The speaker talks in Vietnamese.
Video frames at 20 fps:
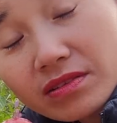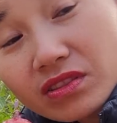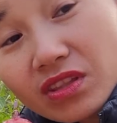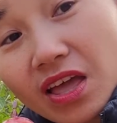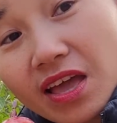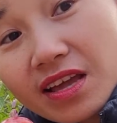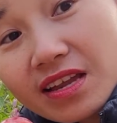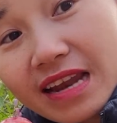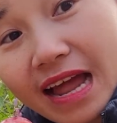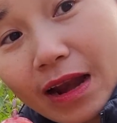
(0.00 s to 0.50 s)

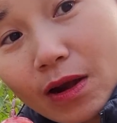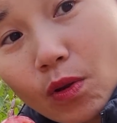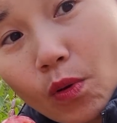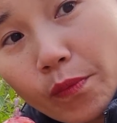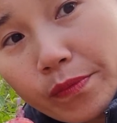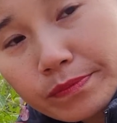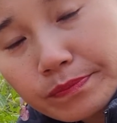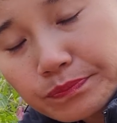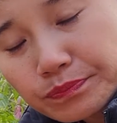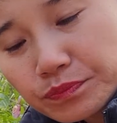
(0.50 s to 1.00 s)
tê cái răng
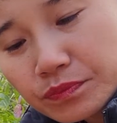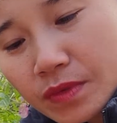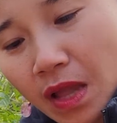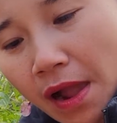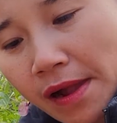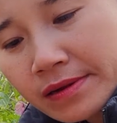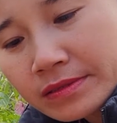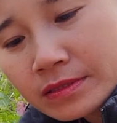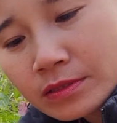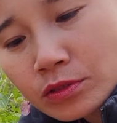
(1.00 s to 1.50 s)
luôn
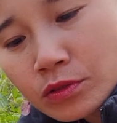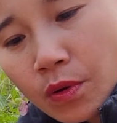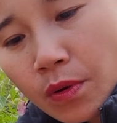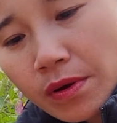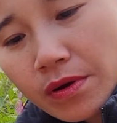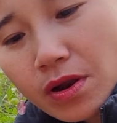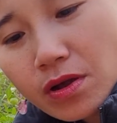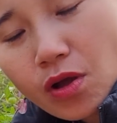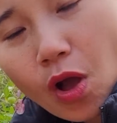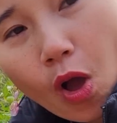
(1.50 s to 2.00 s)

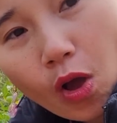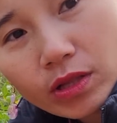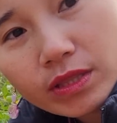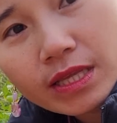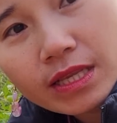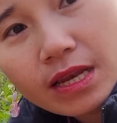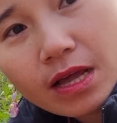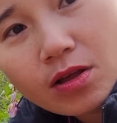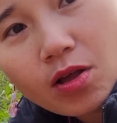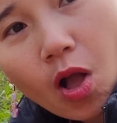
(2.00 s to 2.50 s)
nó ngọt
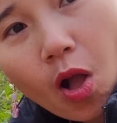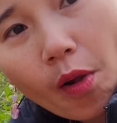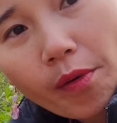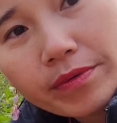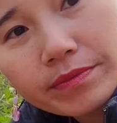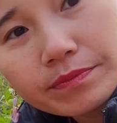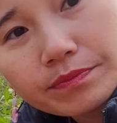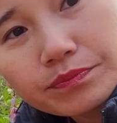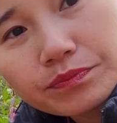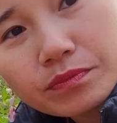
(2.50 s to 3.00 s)
thì là ngọt
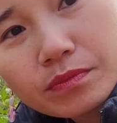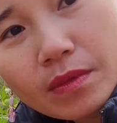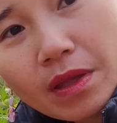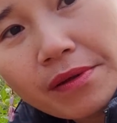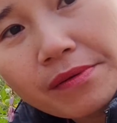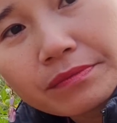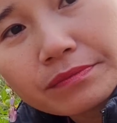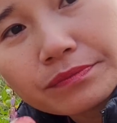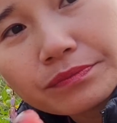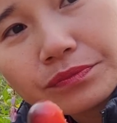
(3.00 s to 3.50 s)

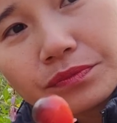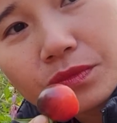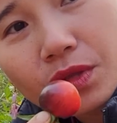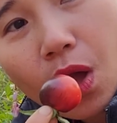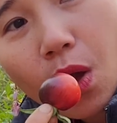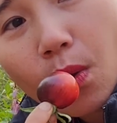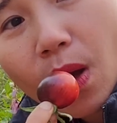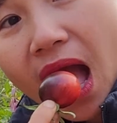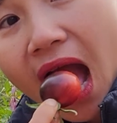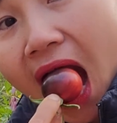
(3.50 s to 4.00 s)
ừ
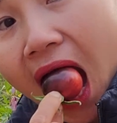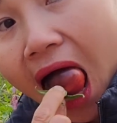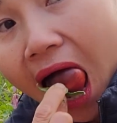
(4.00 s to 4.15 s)
ngon quá